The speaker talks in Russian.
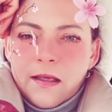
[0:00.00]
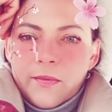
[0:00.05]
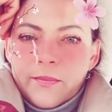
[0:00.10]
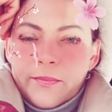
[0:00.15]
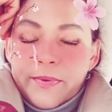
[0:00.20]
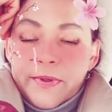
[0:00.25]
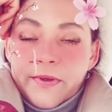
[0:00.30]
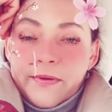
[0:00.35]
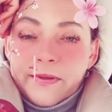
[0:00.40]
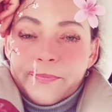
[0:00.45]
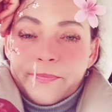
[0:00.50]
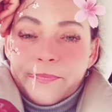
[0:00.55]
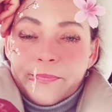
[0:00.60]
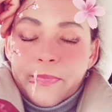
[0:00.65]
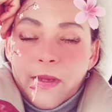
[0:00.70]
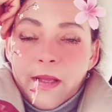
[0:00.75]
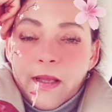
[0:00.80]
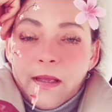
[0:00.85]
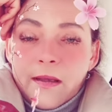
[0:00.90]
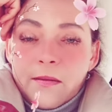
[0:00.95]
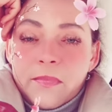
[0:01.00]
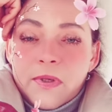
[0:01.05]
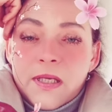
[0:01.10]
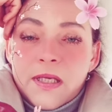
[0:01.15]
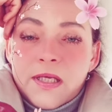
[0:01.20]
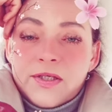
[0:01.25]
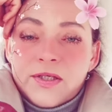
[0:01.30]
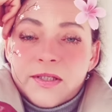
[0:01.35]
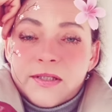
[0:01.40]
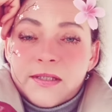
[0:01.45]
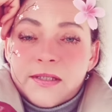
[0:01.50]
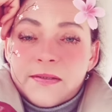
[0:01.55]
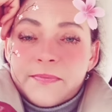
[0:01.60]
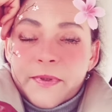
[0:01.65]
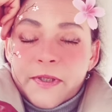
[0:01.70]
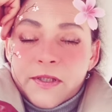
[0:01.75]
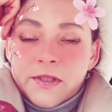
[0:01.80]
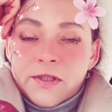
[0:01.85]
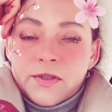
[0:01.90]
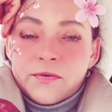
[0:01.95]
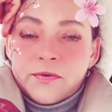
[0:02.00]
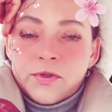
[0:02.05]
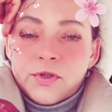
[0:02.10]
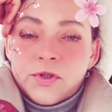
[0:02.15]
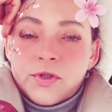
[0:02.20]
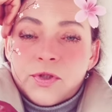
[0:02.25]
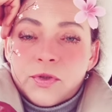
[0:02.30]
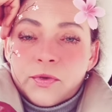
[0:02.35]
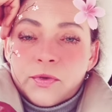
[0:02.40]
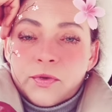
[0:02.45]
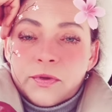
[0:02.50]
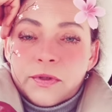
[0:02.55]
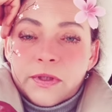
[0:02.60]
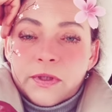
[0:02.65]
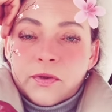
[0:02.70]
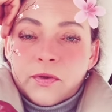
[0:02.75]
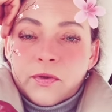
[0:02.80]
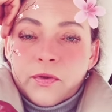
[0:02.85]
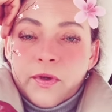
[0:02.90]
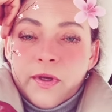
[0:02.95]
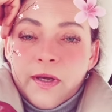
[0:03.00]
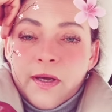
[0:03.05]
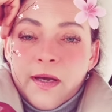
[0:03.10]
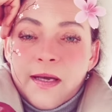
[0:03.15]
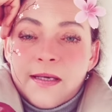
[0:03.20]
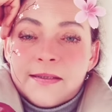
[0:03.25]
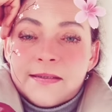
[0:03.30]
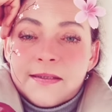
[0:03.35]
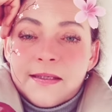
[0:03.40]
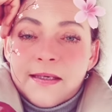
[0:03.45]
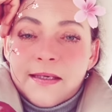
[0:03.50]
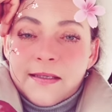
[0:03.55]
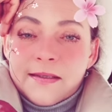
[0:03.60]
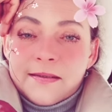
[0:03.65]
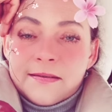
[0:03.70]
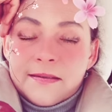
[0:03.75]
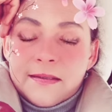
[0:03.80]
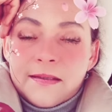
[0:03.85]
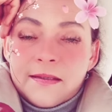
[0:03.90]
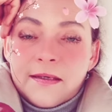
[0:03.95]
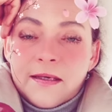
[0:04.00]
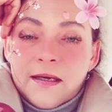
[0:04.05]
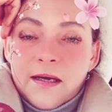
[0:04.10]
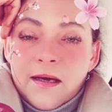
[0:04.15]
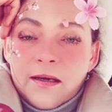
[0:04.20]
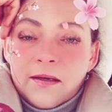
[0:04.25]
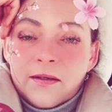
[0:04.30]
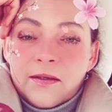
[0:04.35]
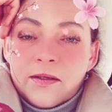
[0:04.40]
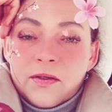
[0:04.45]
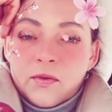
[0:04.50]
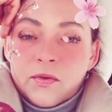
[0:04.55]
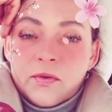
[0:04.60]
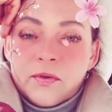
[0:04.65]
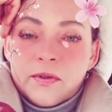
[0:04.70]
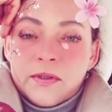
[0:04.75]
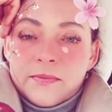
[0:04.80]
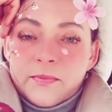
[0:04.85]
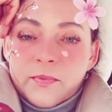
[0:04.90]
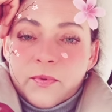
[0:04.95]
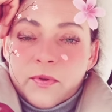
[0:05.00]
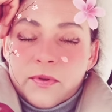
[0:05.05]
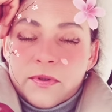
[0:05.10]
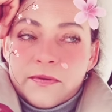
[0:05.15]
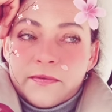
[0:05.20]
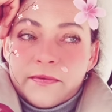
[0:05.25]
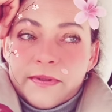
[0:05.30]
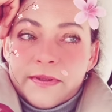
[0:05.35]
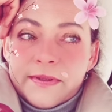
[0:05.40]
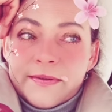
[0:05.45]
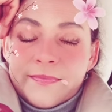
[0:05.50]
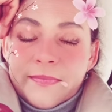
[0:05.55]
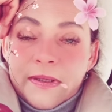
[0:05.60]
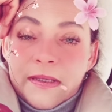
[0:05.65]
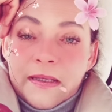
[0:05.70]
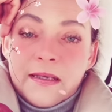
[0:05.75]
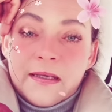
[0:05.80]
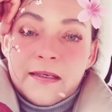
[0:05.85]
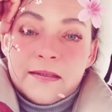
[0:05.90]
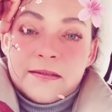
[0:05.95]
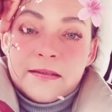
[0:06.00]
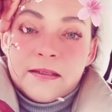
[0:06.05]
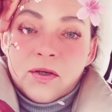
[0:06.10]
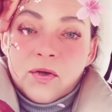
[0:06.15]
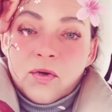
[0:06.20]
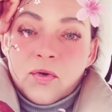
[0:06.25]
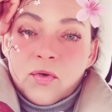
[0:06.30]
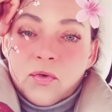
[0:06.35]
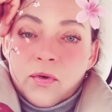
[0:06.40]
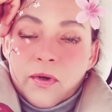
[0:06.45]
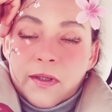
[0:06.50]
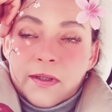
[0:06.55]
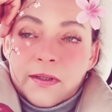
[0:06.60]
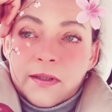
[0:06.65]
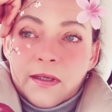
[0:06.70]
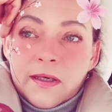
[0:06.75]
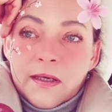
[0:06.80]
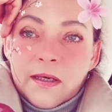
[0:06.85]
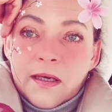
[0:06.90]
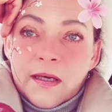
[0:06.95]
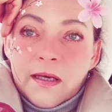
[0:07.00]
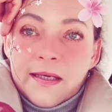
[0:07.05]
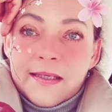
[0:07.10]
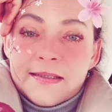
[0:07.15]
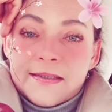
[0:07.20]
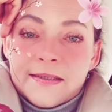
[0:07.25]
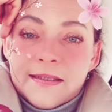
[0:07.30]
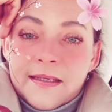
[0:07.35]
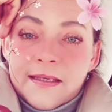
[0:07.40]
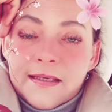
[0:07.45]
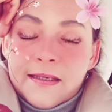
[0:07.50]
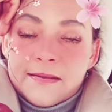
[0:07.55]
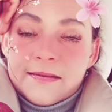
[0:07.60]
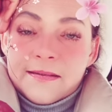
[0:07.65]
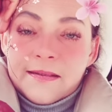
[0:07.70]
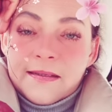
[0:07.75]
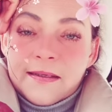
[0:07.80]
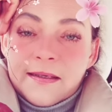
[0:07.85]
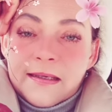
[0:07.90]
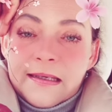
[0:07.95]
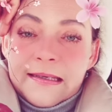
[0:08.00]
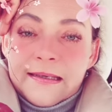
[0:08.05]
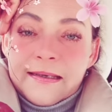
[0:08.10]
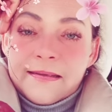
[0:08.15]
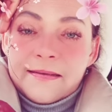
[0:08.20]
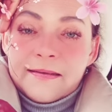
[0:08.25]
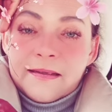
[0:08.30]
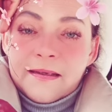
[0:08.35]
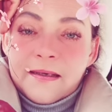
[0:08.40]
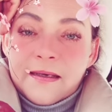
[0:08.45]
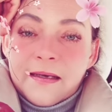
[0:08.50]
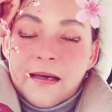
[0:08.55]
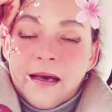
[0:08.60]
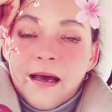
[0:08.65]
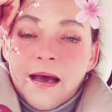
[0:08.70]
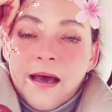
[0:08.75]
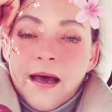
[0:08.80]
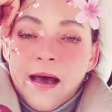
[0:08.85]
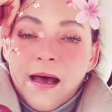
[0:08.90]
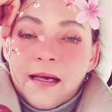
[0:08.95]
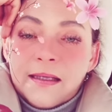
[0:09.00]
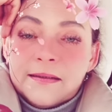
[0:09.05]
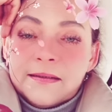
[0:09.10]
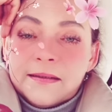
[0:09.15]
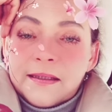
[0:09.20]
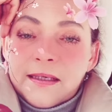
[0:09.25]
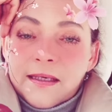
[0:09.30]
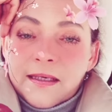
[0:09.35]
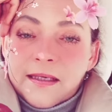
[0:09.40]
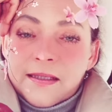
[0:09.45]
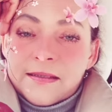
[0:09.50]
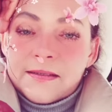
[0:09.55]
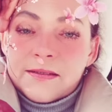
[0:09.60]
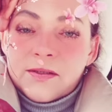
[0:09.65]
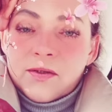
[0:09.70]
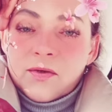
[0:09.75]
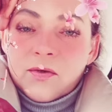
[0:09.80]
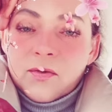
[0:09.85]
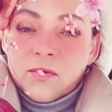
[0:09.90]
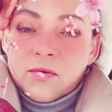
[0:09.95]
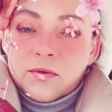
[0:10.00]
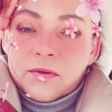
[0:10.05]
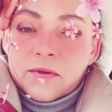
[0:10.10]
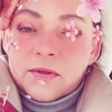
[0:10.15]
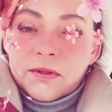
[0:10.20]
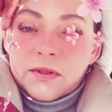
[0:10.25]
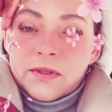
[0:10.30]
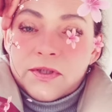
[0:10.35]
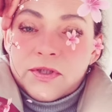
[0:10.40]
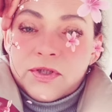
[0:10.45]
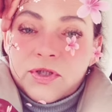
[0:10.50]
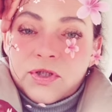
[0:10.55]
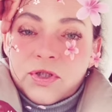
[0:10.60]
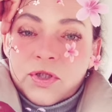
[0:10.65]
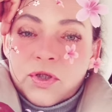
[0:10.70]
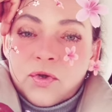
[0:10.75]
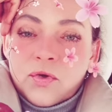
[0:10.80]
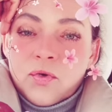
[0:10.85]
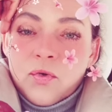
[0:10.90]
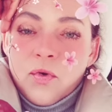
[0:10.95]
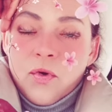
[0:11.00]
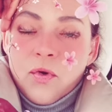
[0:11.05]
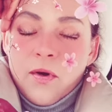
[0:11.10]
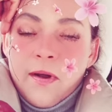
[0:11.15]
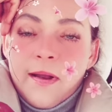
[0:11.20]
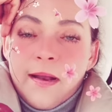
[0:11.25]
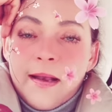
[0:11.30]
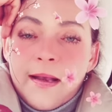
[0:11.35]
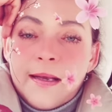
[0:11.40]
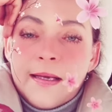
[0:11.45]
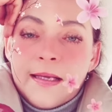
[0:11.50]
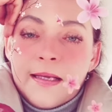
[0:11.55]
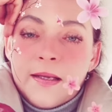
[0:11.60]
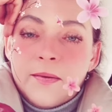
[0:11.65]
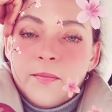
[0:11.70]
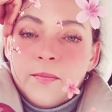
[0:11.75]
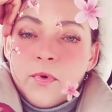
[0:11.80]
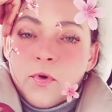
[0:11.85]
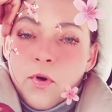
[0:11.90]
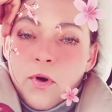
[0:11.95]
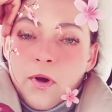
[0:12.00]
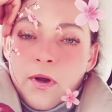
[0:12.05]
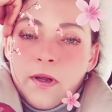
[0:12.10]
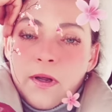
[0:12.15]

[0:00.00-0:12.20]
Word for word: Привет. Меня часто спрашивают, что такое аскеза, как ее использовать. Если коротко, аскеза – это отказ от чего-либо